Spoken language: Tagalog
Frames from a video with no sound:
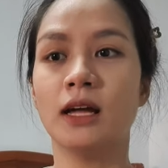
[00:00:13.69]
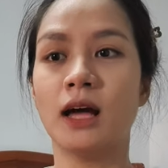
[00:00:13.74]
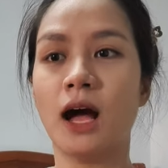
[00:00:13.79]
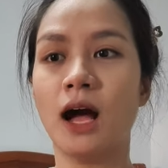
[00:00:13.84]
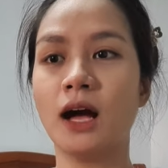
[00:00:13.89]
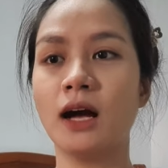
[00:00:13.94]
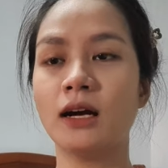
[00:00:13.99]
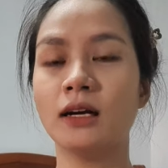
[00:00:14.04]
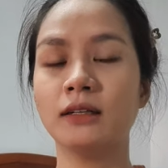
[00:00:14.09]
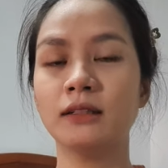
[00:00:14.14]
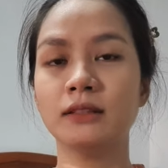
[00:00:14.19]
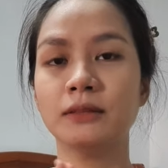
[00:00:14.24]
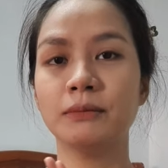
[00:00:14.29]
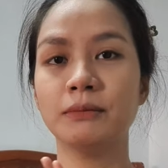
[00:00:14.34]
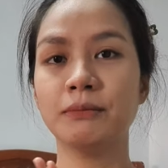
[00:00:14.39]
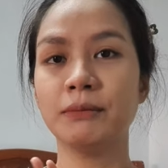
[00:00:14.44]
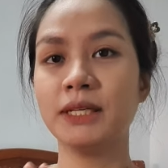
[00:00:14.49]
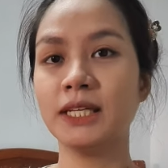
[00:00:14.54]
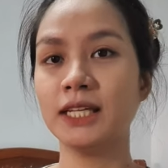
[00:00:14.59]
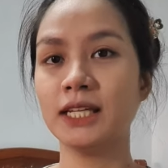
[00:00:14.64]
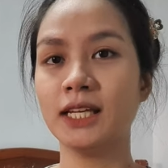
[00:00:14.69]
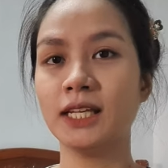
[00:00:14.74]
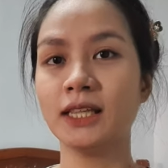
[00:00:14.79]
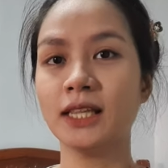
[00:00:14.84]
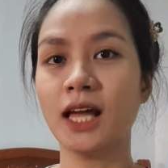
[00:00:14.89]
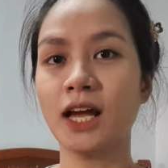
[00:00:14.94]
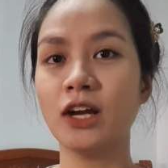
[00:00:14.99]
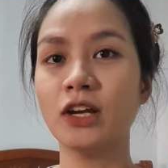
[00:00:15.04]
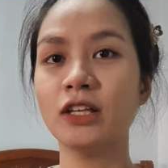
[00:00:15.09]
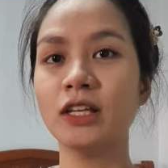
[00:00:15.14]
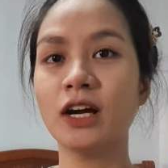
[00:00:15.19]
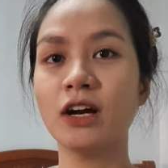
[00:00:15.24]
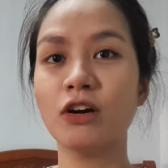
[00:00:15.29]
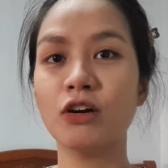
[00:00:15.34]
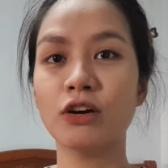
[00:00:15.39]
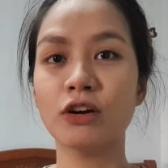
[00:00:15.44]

um, binigyan tayo ng